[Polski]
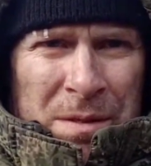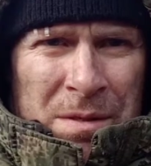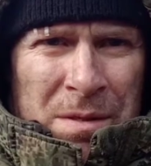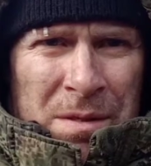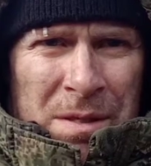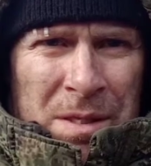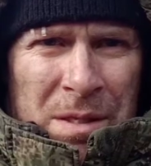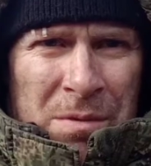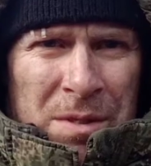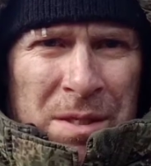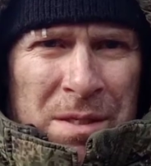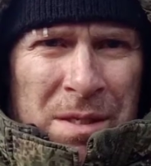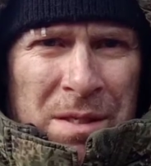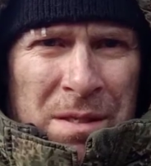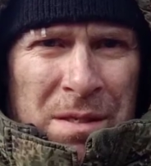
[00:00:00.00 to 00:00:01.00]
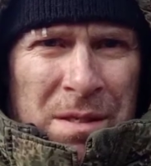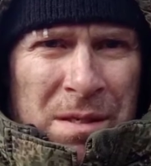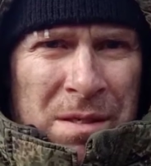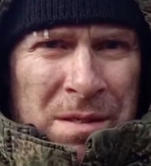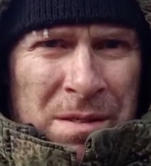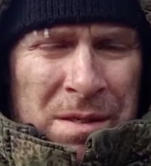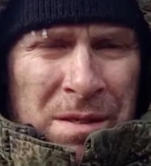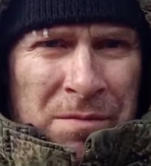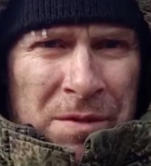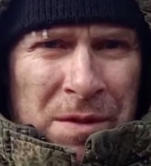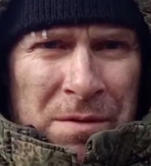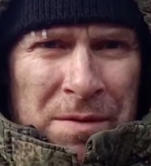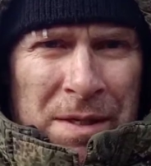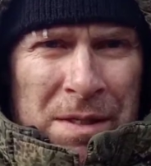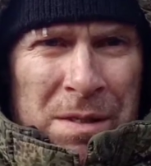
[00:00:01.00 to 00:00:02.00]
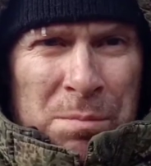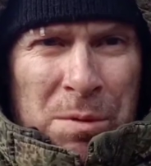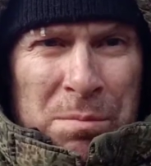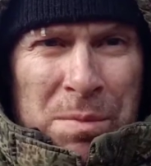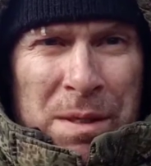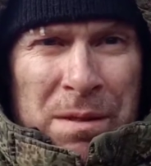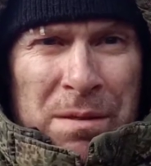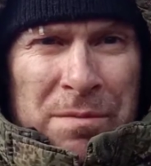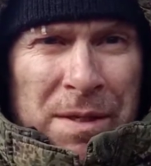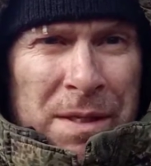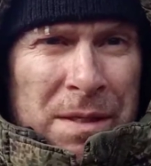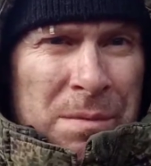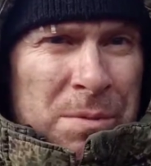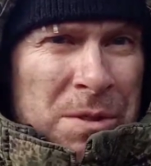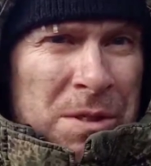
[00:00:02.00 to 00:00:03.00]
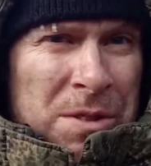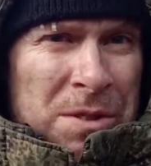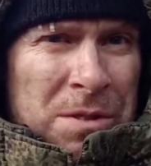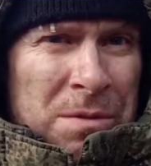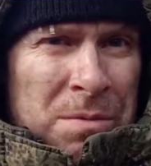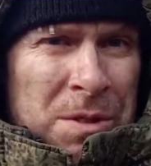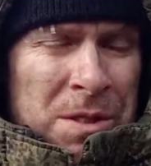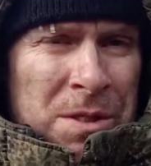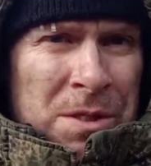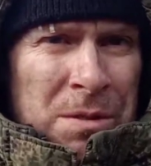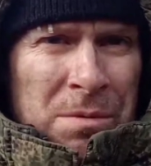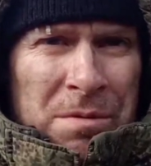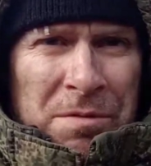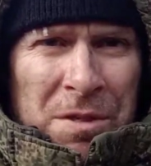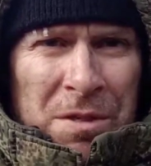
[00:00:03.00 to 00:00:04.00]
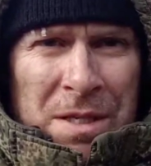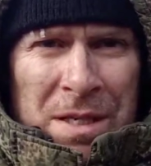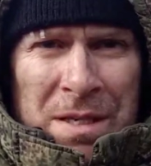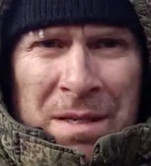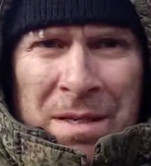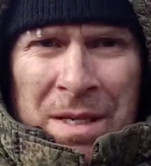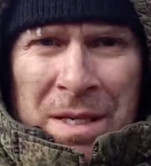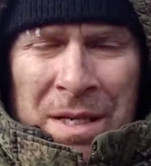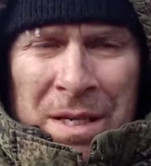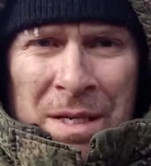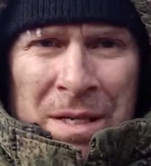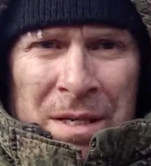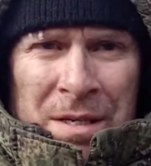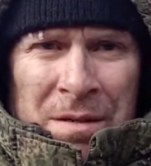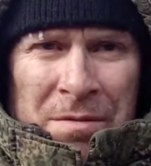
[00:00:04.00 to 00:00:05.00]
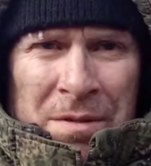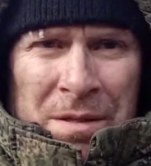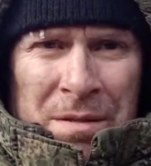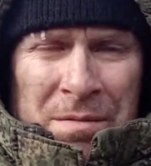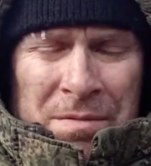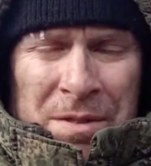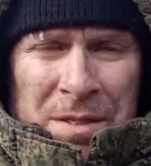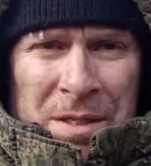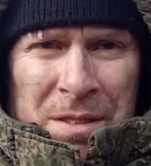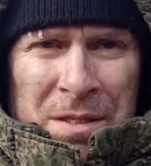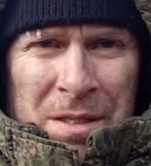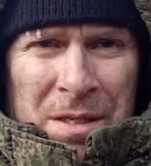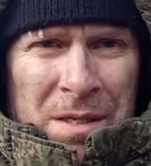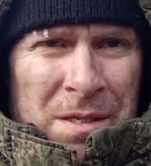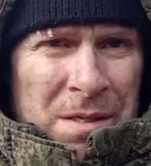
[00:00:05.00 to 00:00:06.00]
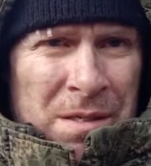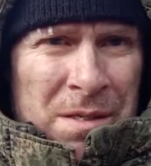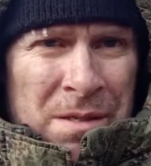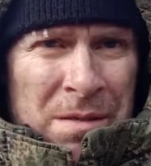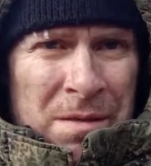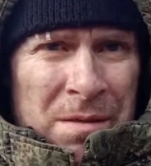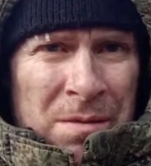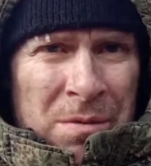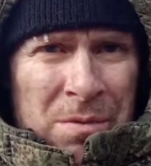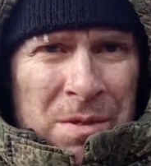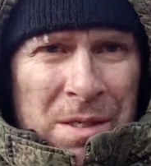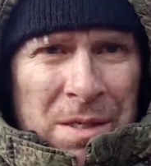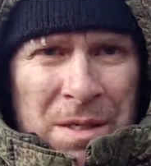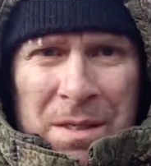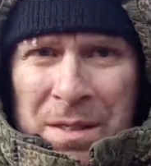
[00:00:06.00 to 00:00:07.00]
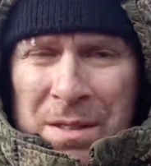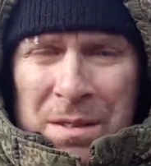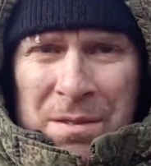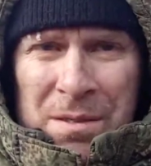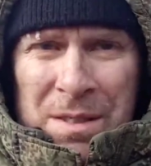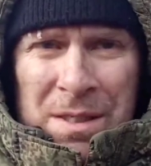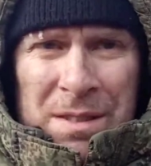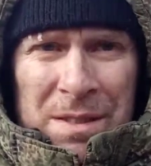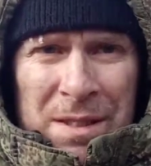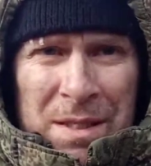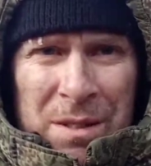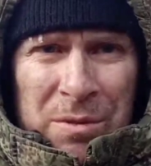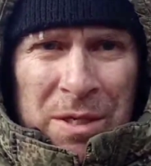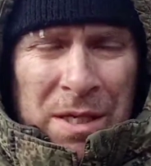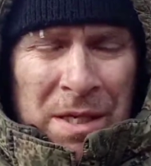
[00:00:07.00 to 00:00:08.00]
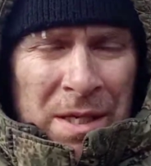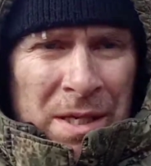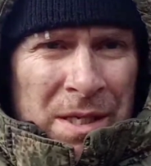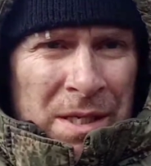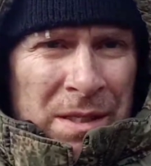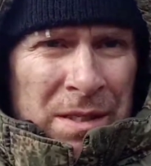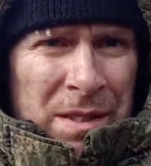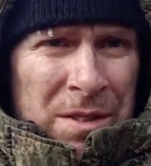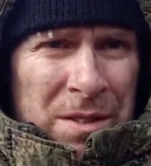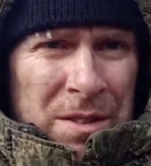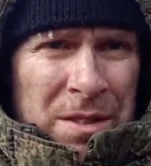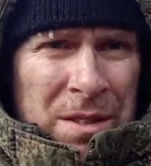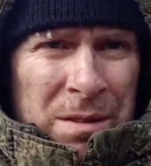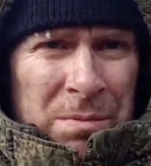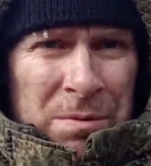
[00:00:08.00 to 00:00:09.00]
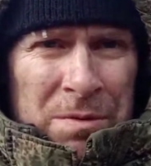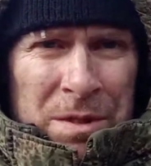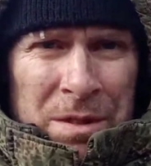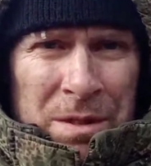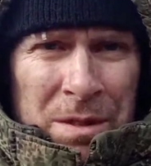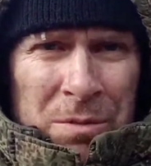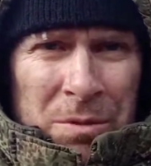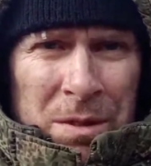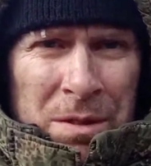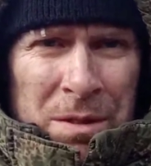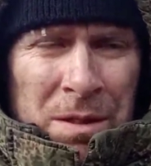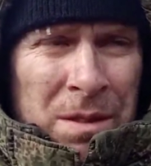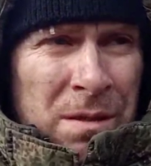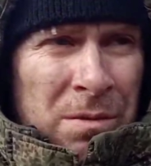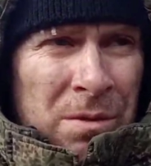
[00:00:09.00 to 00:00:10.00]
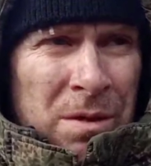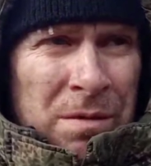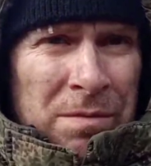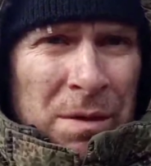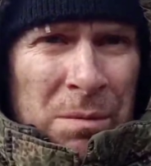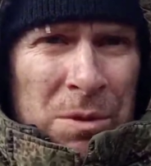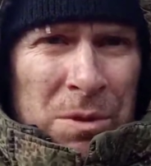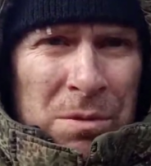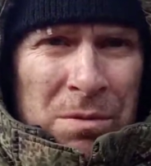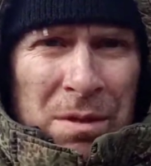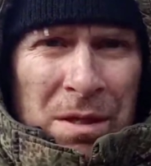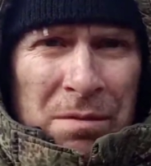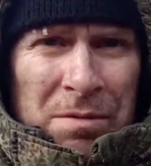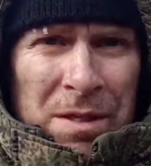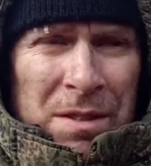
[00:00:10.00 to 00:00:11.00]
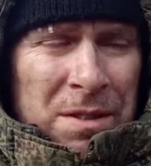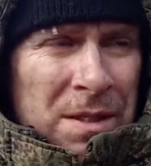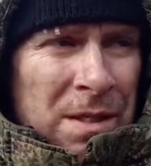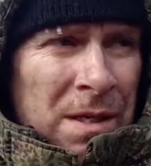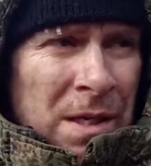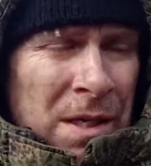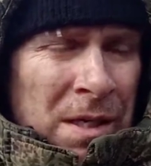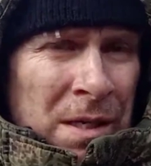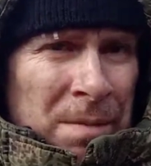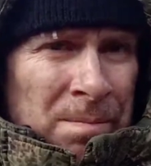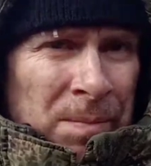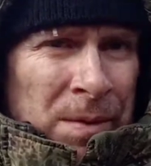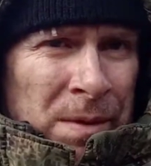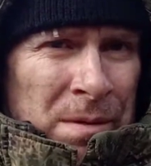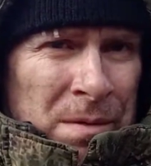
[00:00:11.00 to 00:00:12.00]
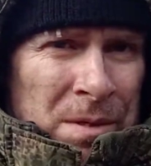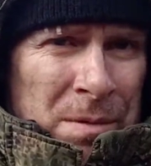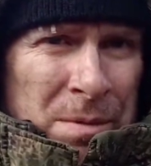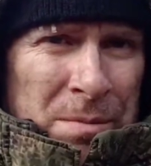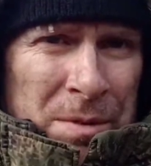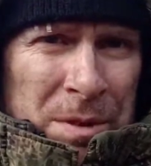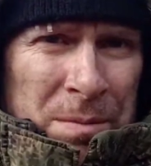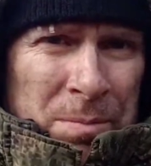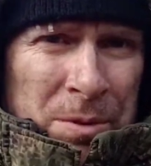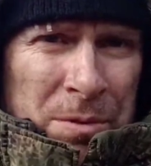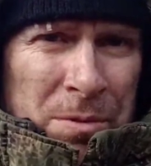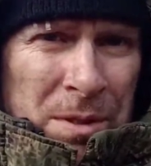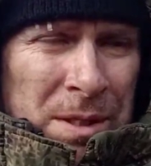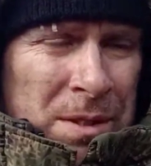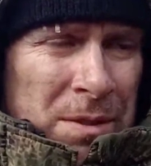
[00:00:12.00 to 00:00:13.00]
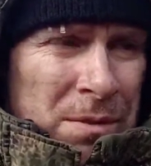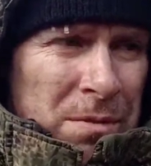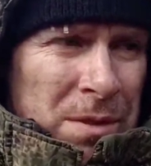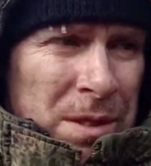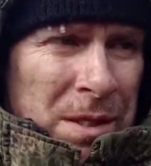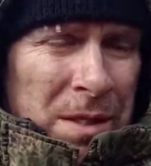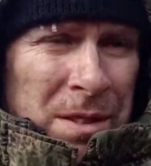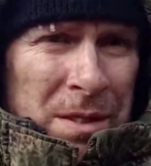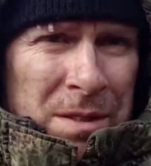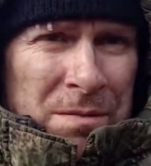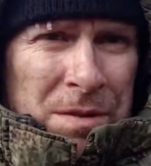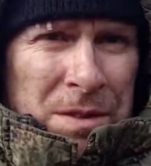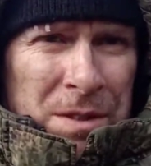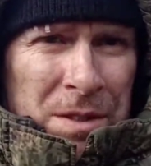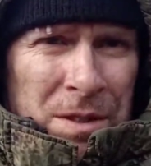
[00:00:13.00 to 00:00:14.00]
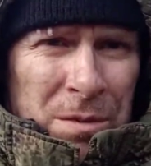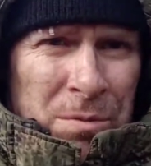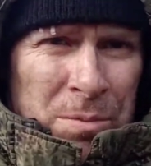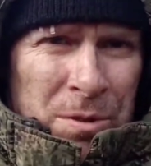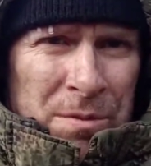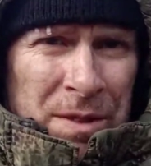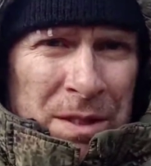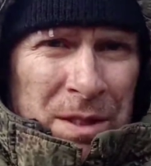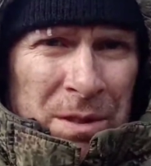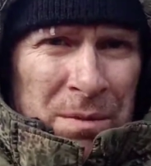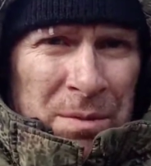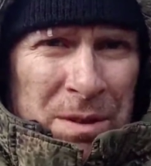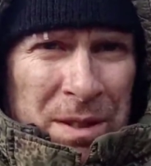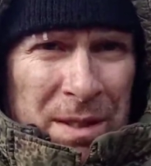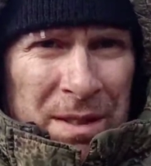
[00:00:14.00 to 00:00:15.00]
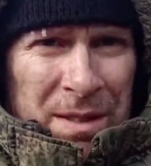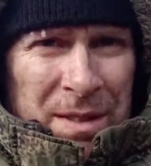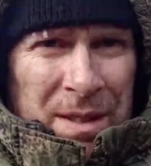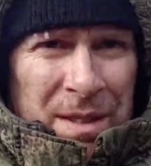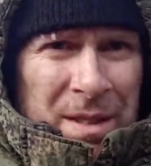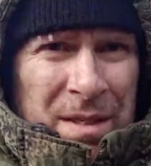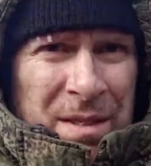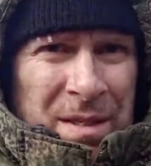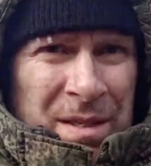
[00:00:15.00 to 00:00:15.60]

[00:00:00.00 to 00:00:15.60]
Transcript: został niestety zlikwidowany, zbombardowany przez, przez siły wroga w, w czasie tutaj, kiedy do nas jechał. Także jesteśmy wszyscy głodni, ukrywamy się tutaj w lesie. Trzeba będzie poszukać tutaj jakiejś zwierzyny, upolować jakąś sarenkę.